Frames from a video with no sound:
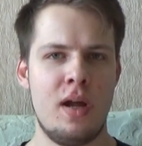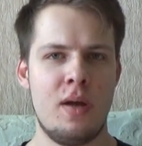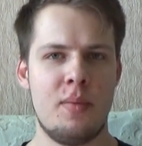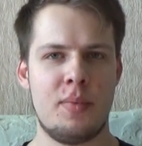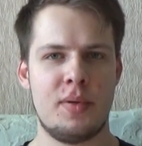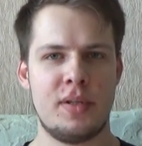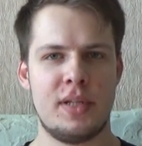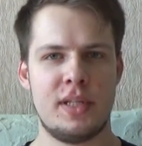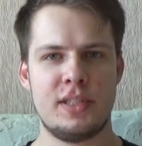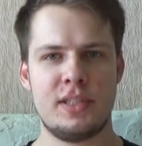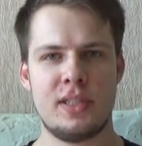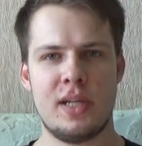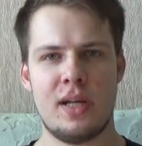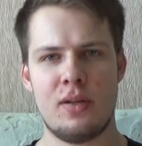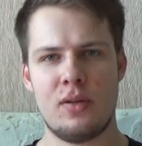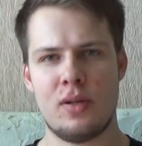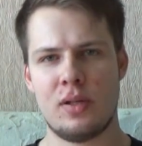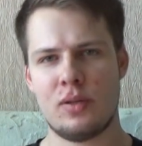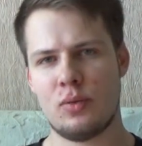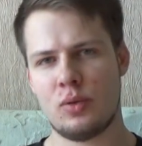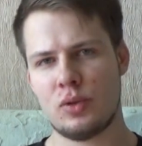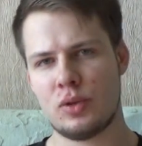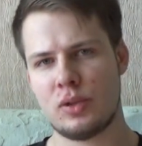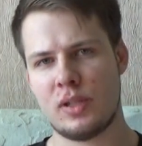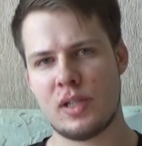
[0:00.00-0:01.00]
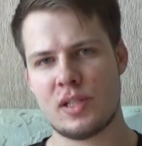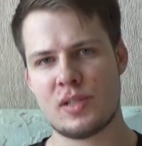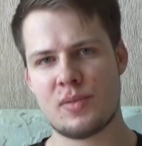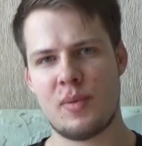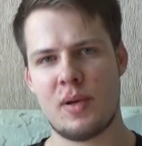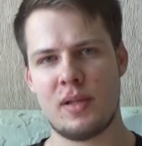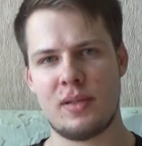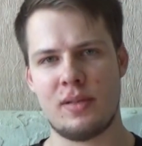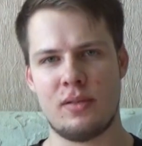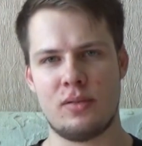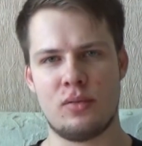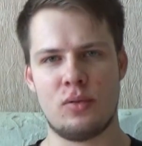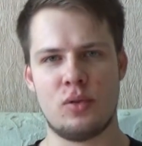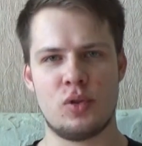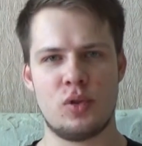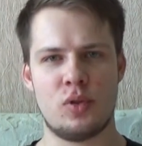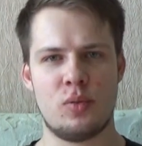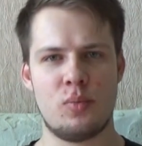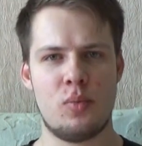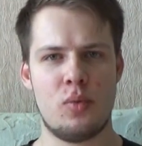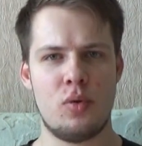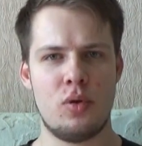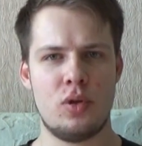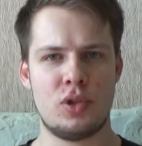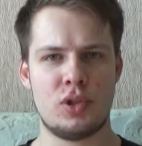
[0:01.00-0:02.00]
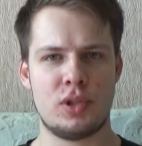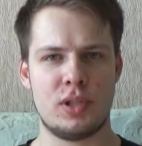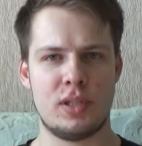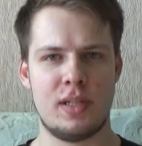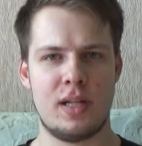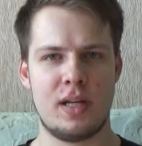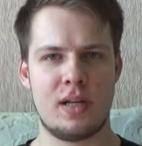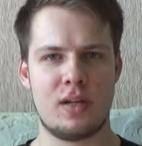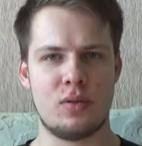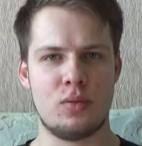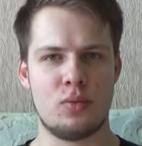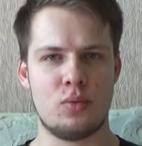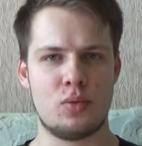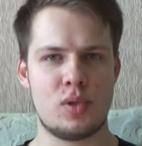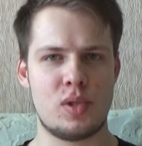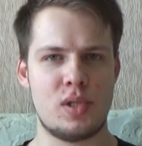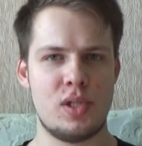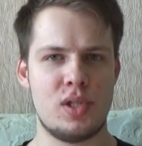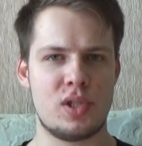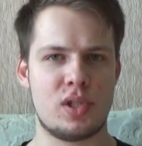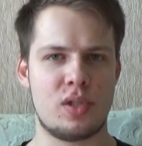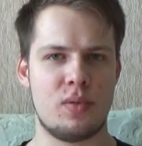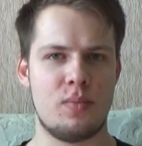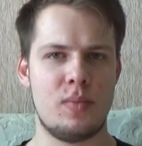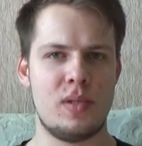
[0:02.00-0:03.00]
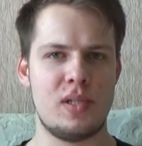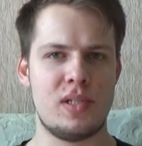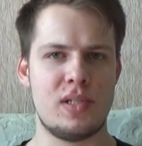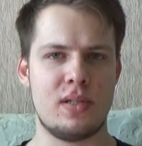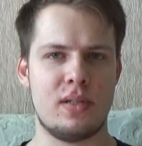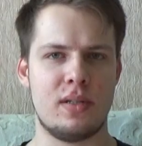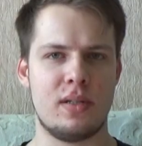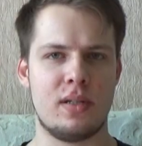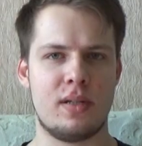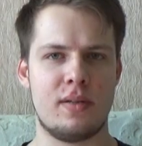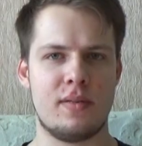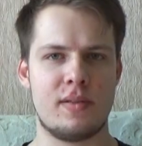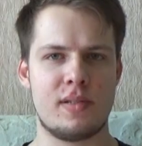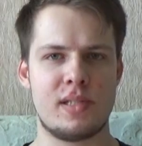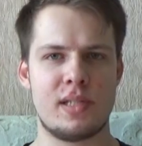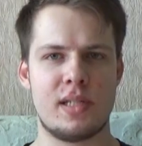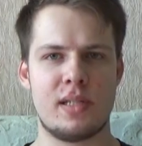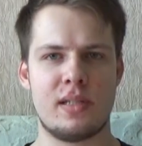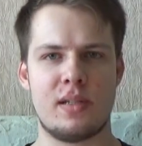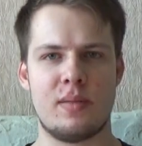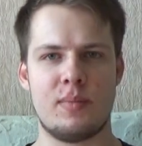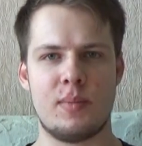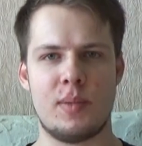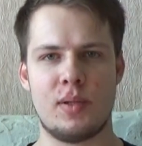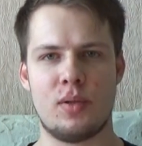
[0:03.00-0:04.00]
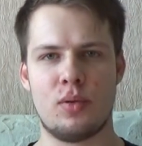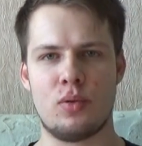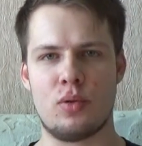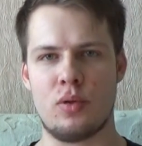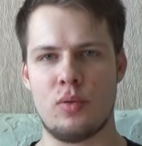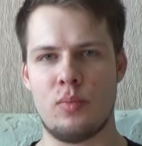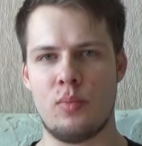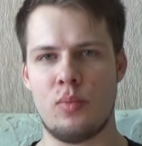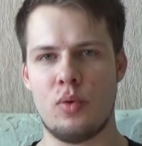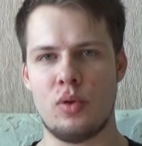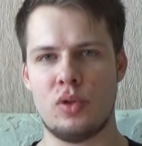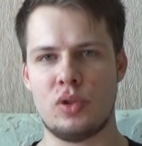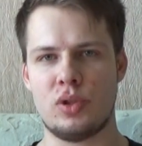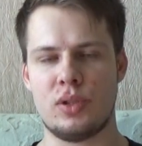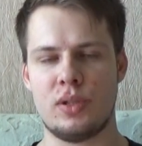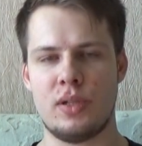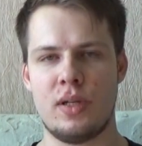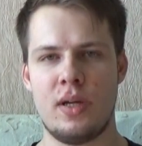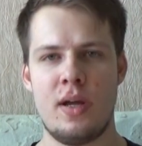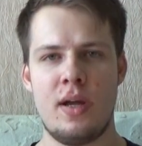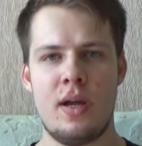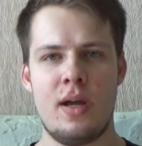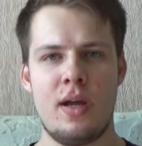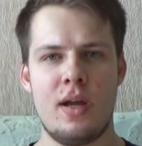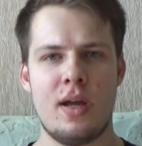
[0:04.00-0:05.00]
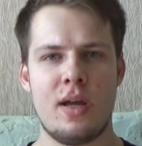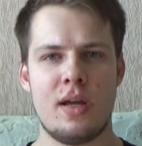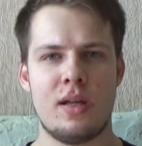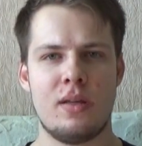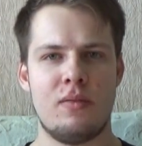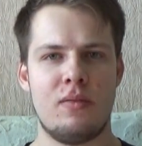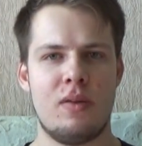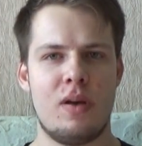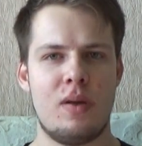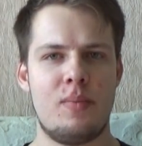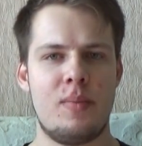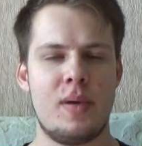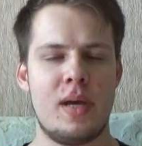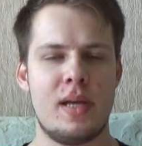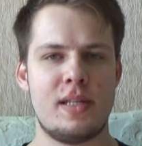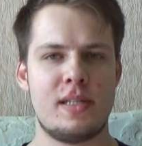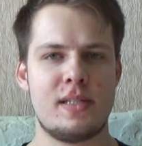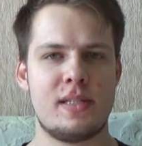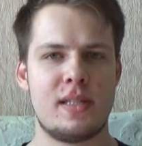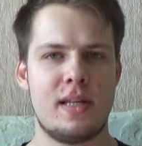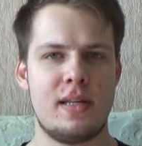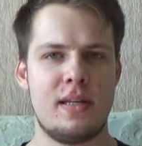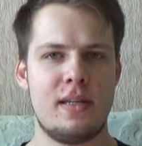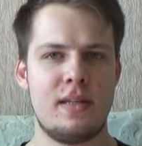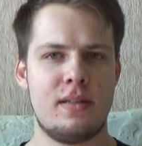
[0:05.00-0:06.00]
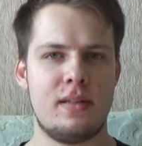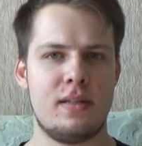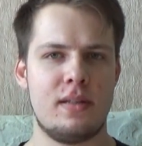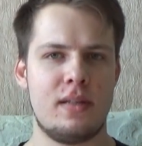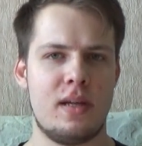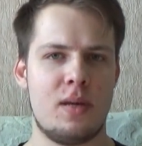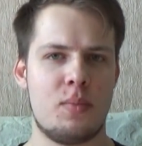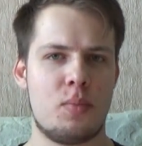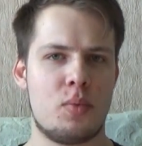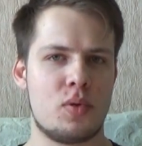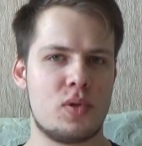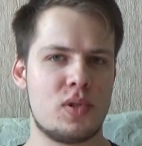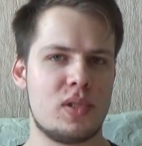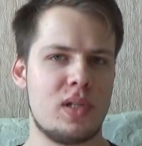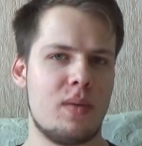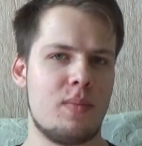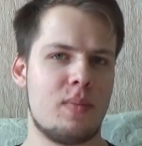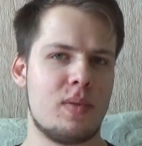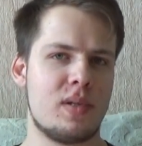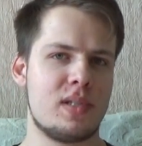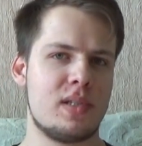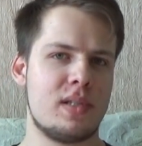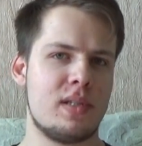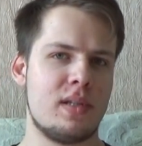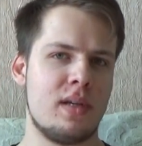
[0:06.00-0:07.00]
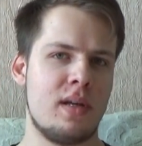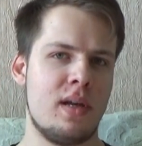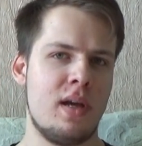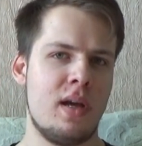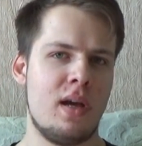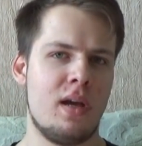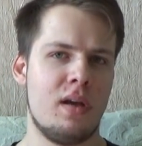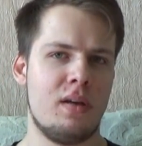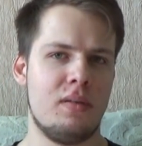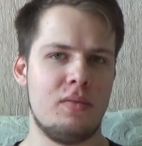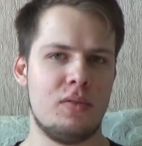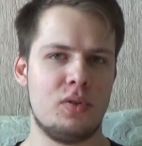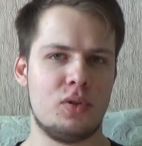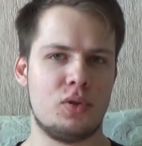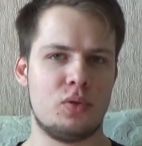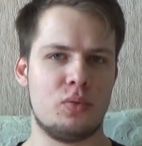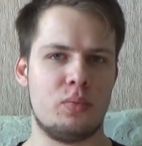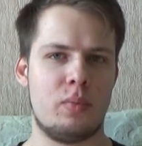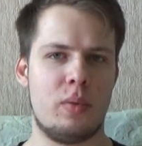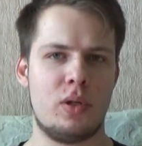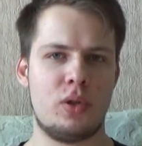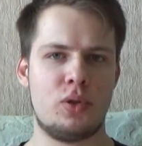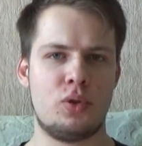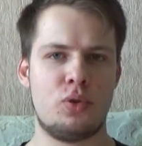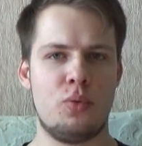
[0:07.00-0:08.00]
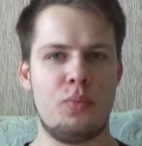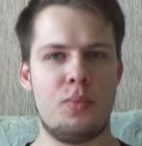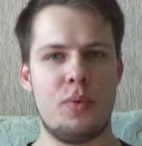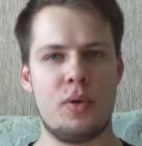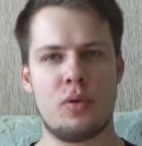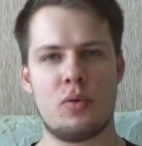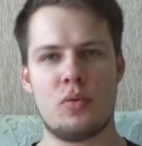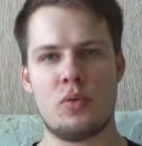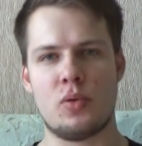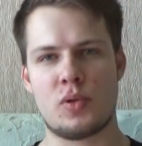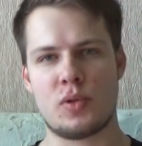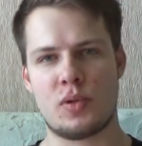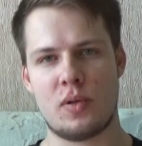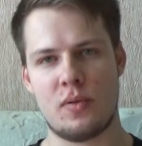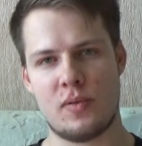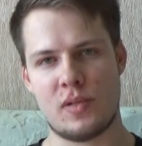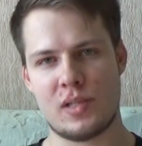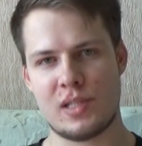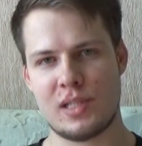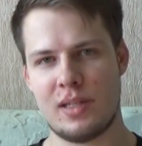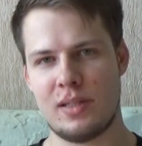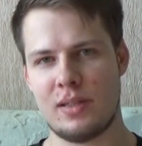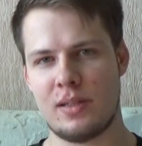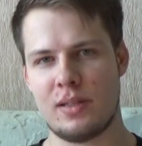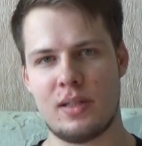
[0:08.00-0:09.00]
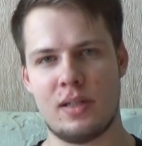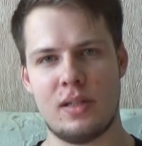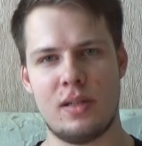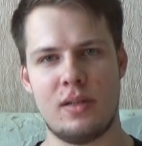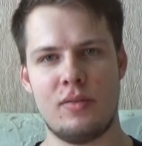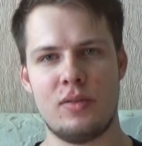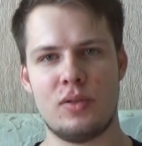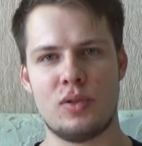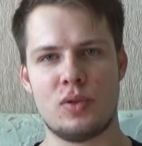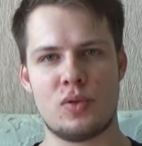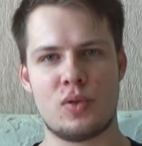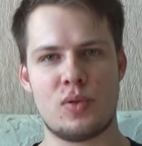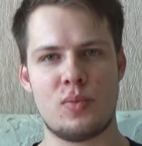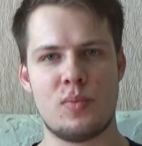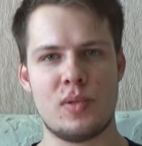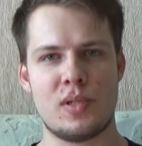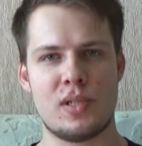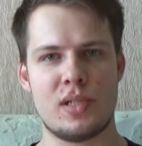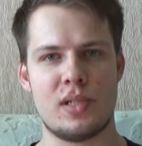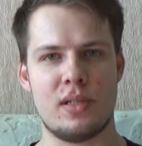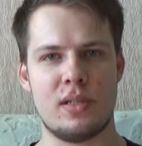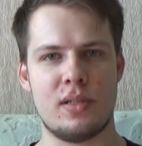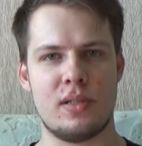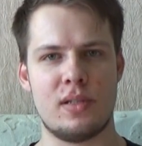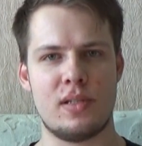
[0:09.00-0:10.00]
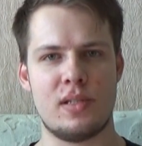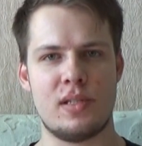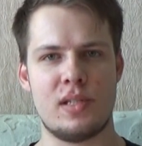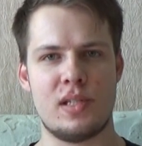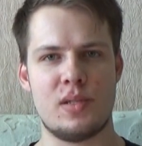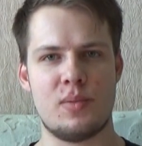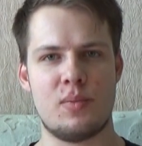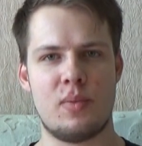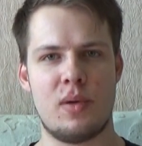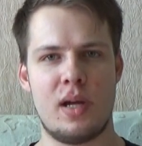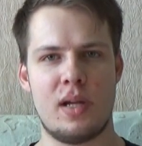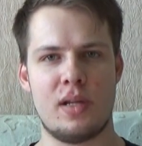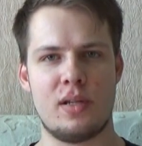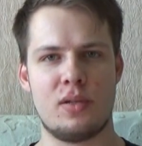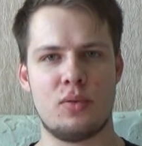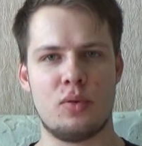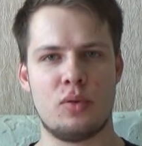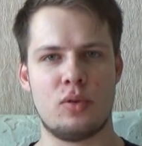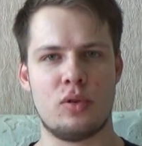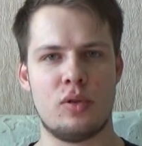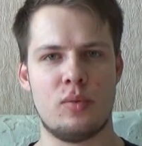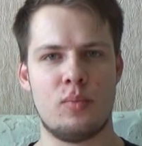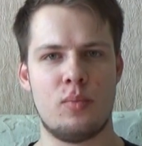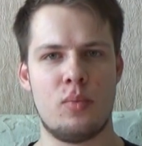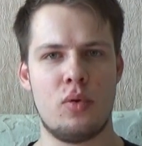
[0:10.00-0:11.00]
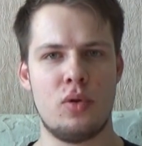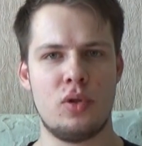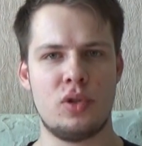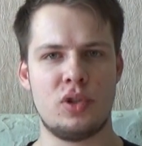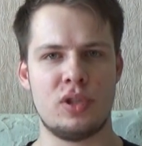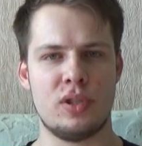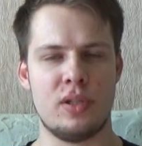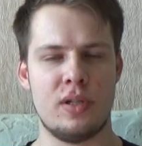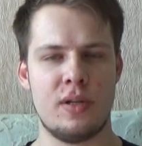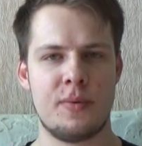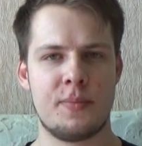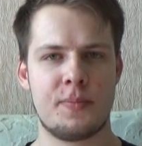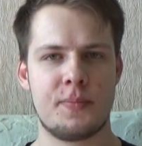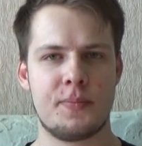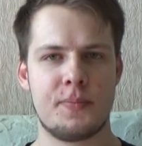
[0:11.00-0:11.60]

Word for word: Поначалу я тоже рассматривал Total больше, однако ну уж слишком мизерный коэффициент на Total больше 2.5 стоит. И я просто-напросто вижу большой перекос в коэффициентах и не вижу смысла здесь брать Total больше.